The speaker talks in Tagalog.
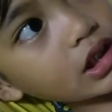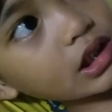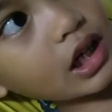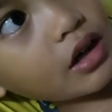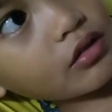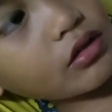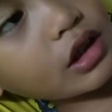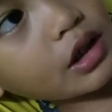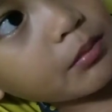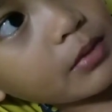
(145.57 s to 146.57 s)
ilang ko
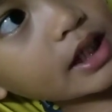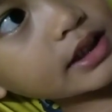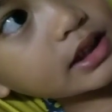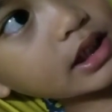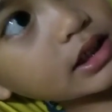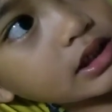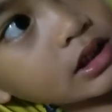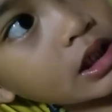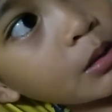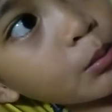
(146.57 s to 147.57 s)
ng
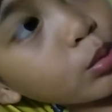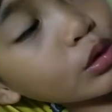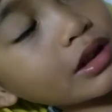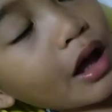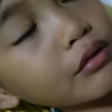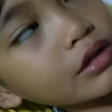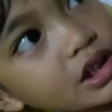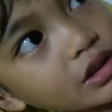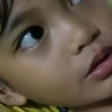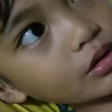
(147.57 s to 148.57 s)
beses. Punta ko
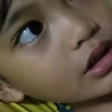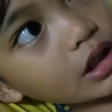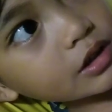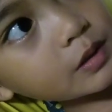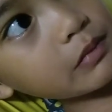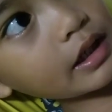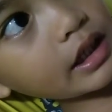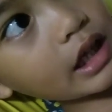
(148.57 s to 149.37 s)
dito, tapos play